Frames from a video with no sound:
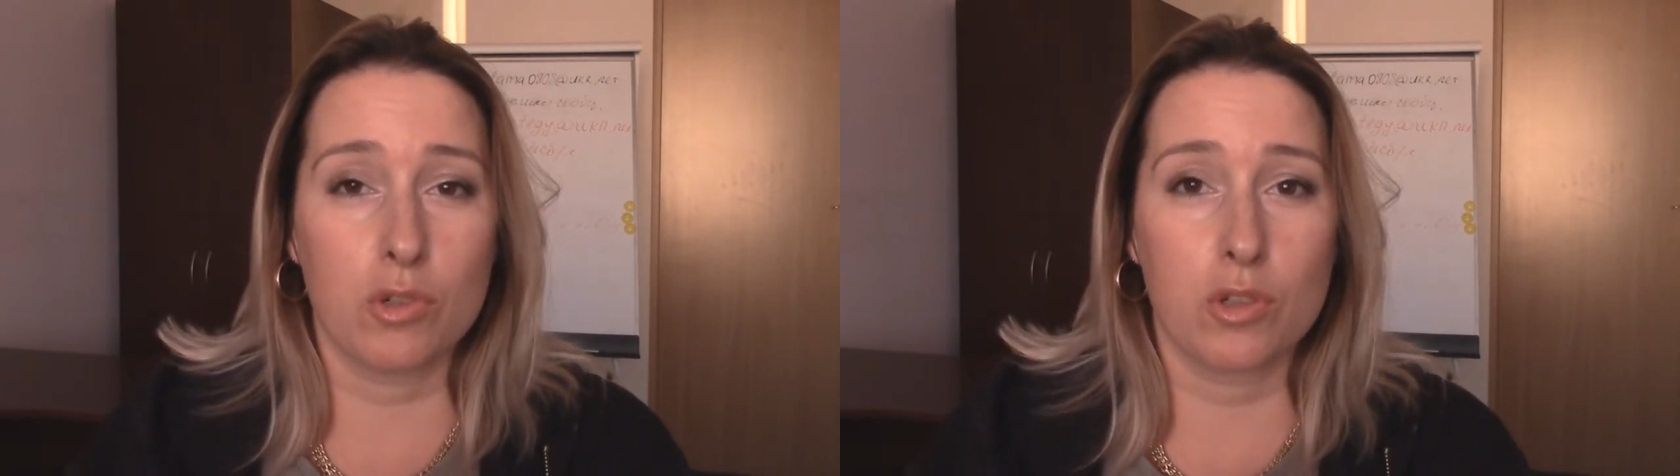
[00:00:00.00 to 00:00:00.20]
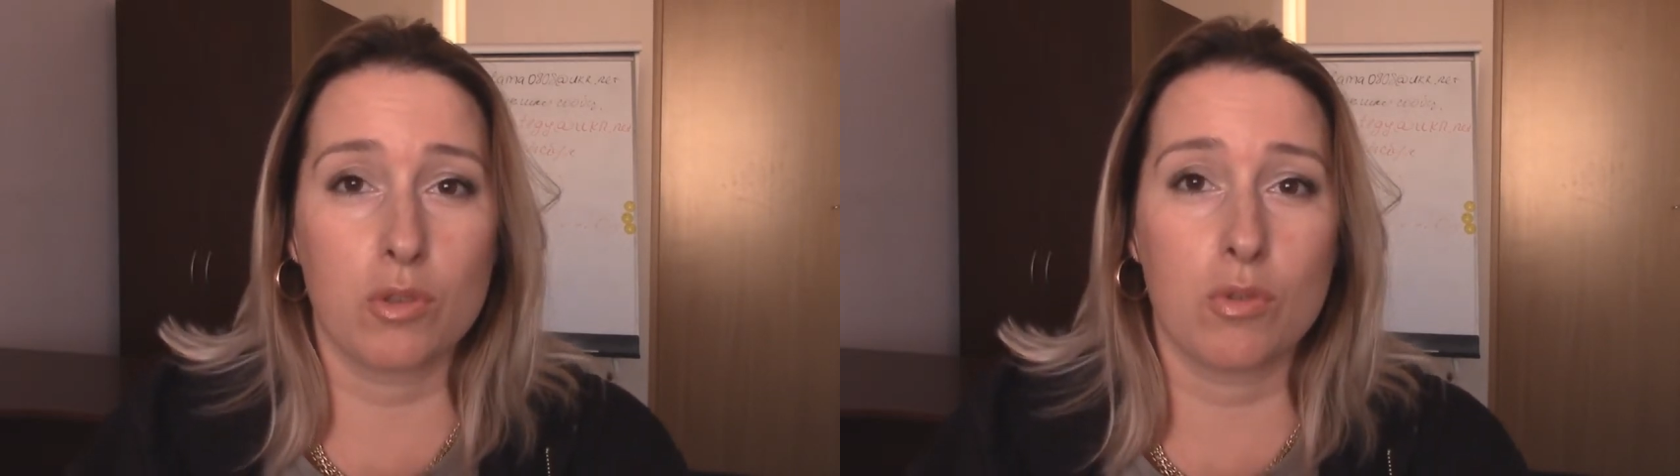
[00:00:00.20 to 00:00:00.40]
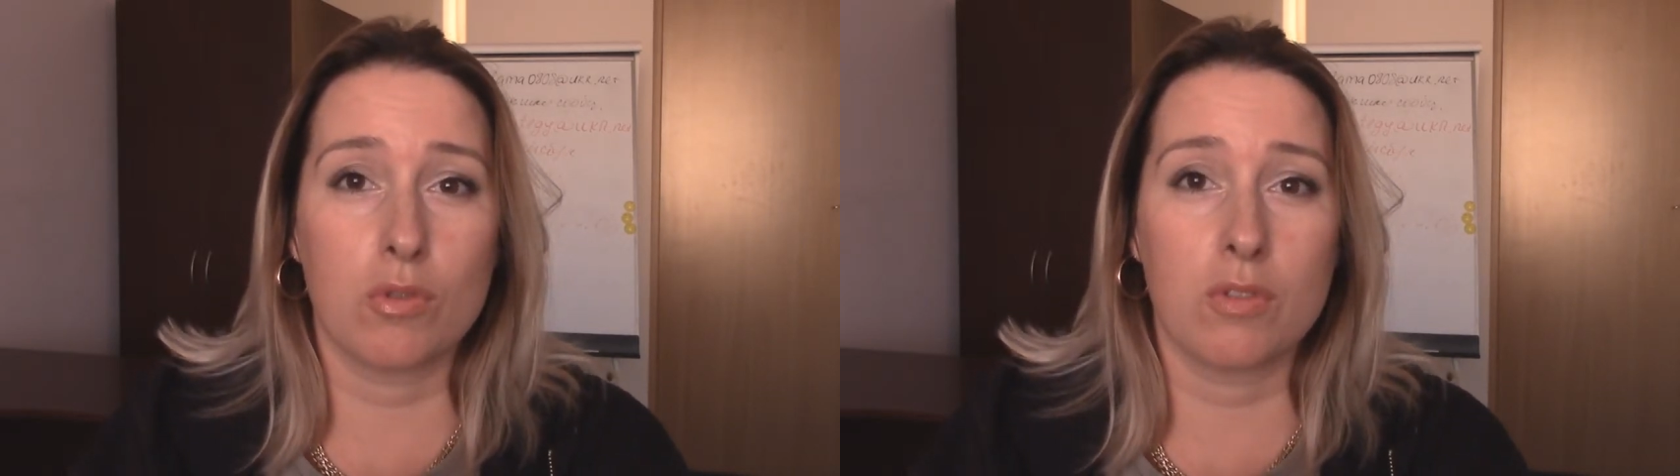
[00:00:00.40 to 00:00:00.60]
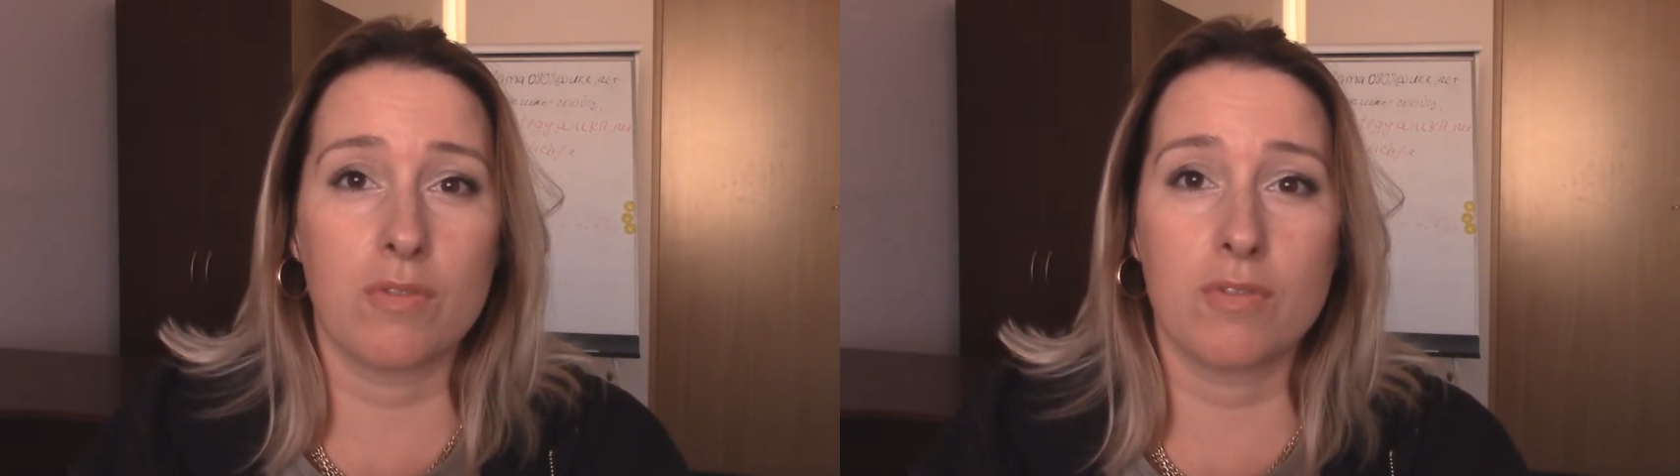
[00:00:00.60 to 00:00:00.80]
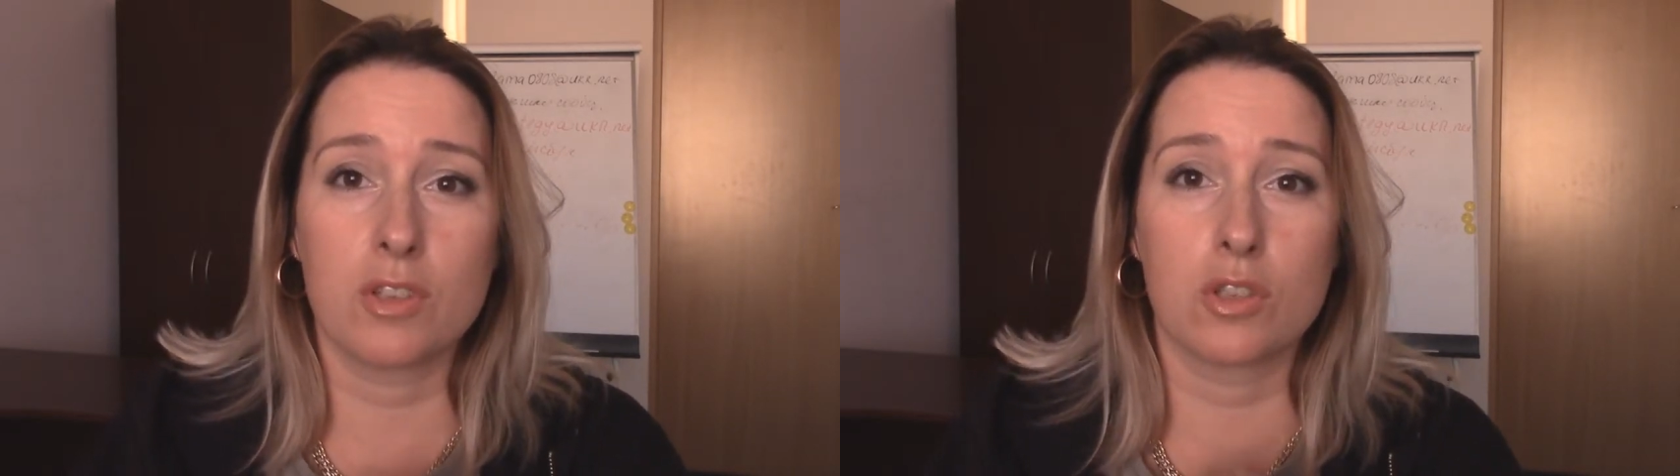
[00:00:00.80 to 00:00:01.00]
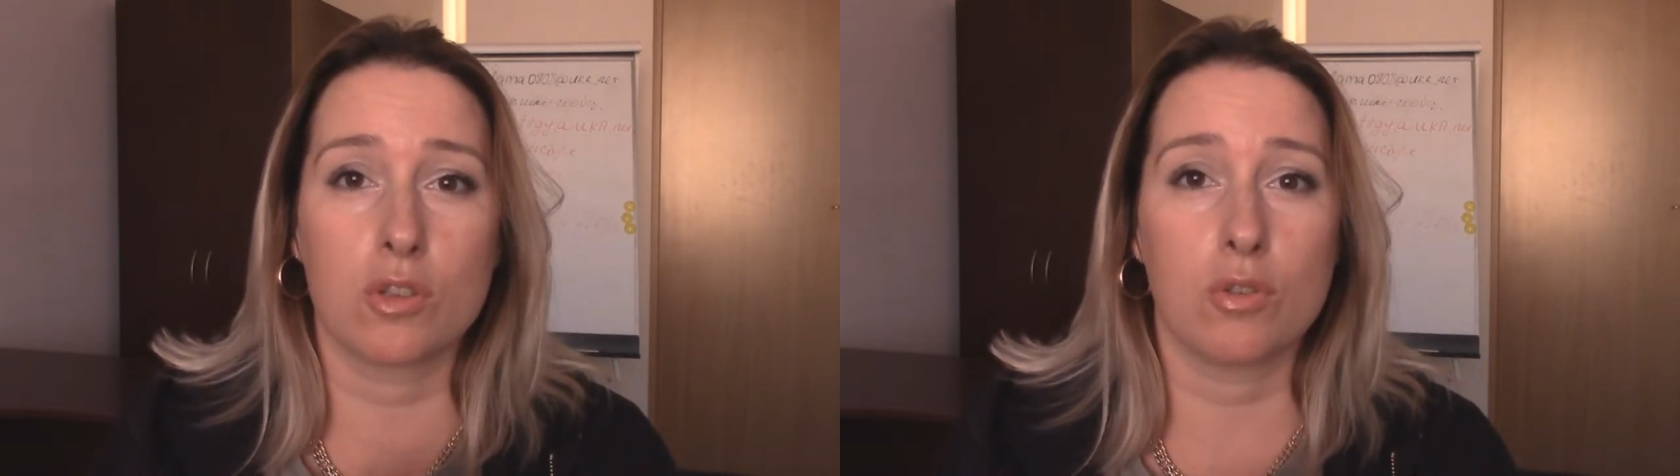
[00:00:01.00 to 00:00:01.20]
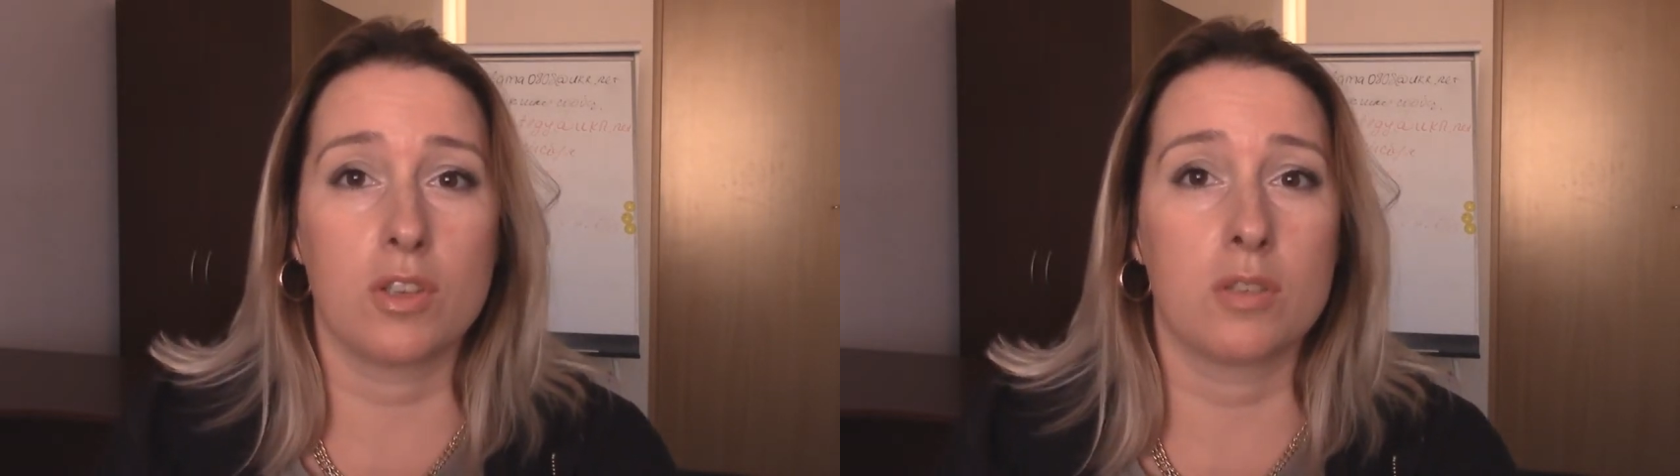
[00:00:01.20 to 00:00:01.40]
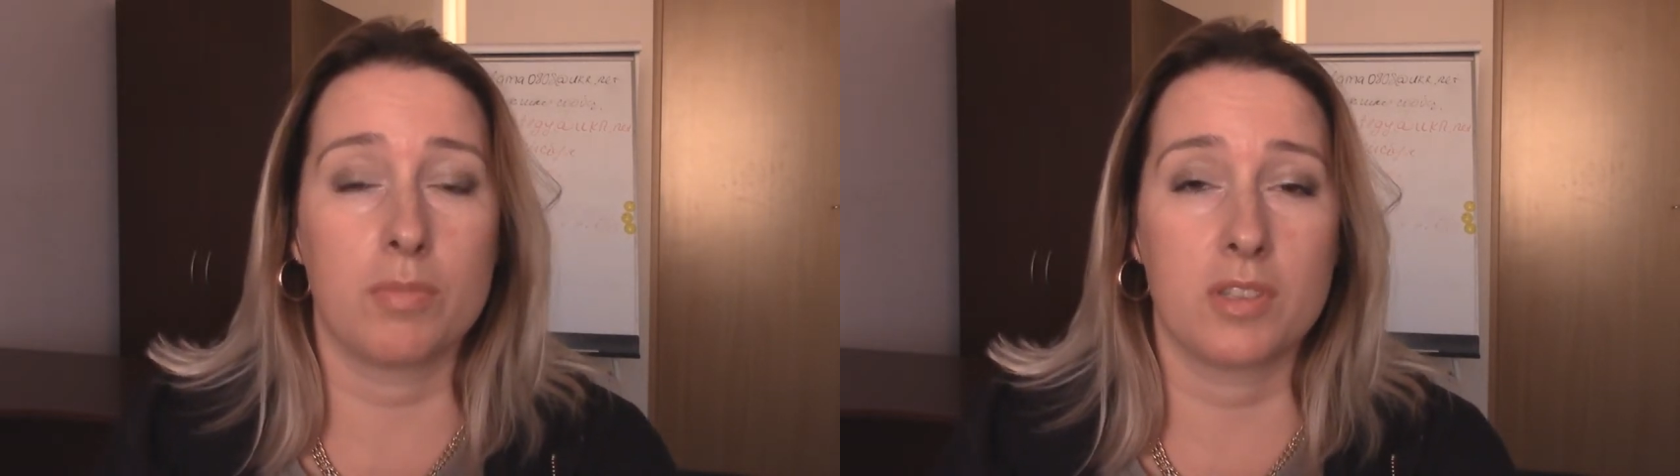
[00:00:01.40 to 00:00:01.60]
что он
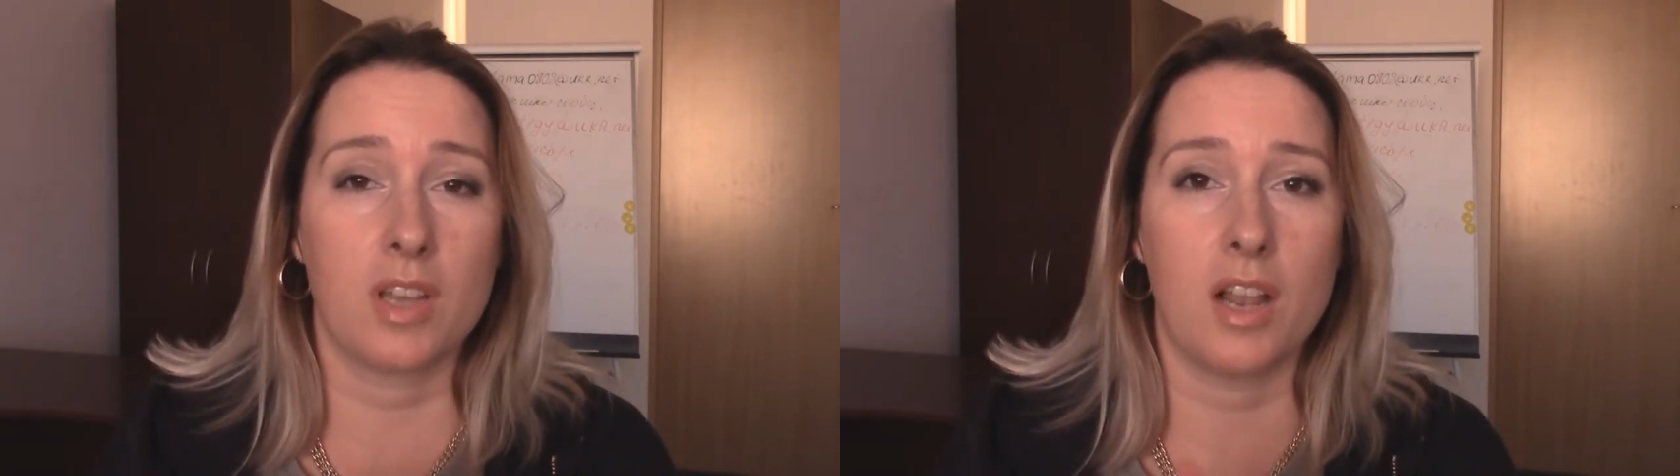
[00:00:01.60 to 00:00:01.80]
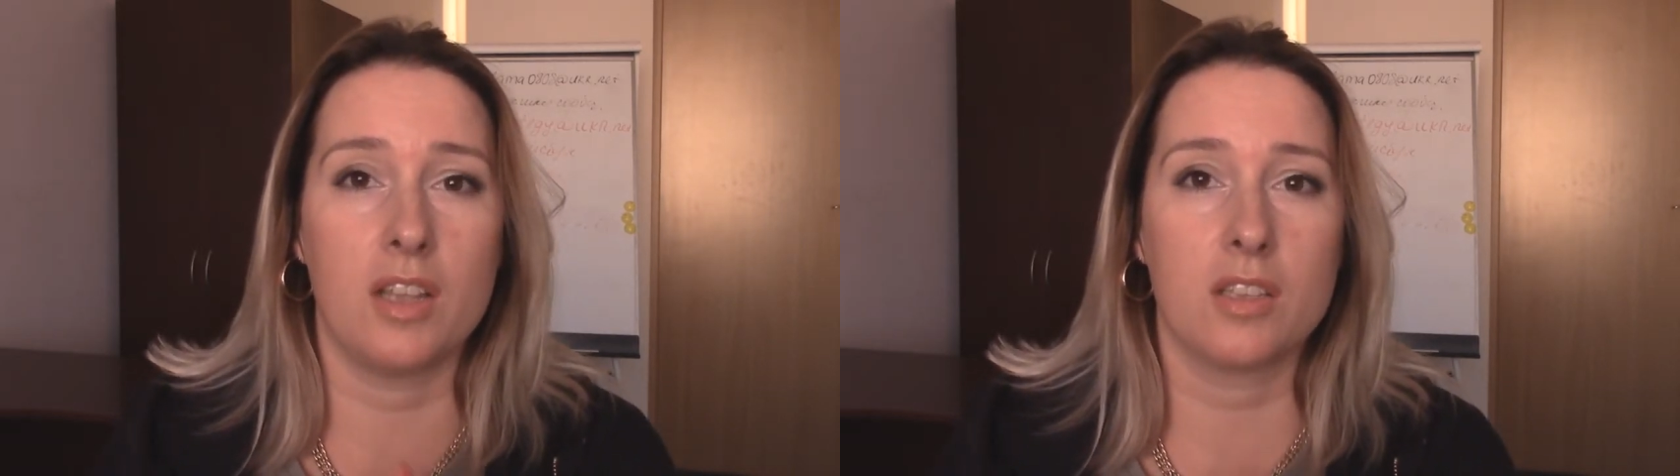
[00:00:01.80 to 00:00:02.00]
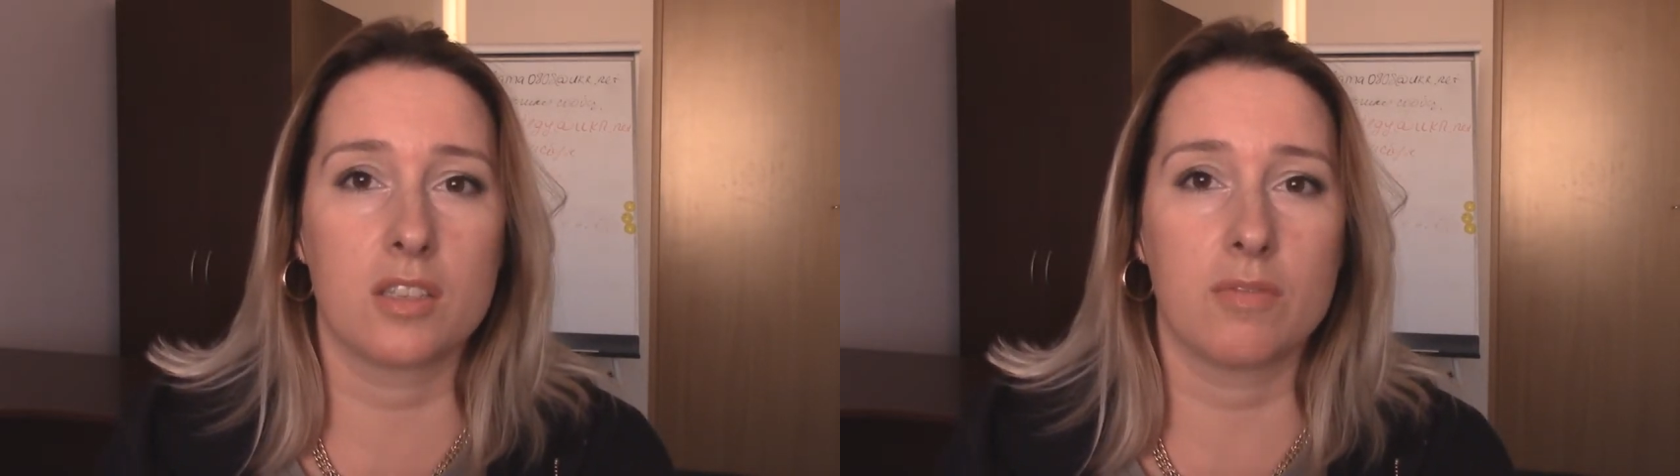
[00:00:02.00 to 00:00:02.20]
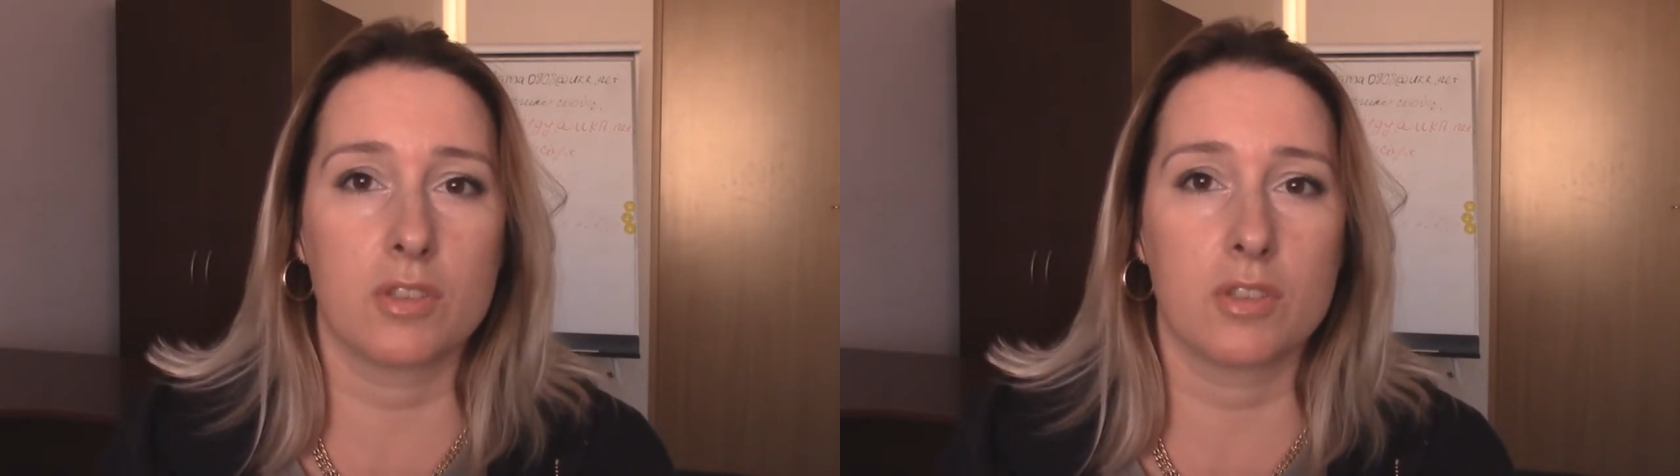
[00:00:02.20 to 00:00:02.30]
высокий специалист,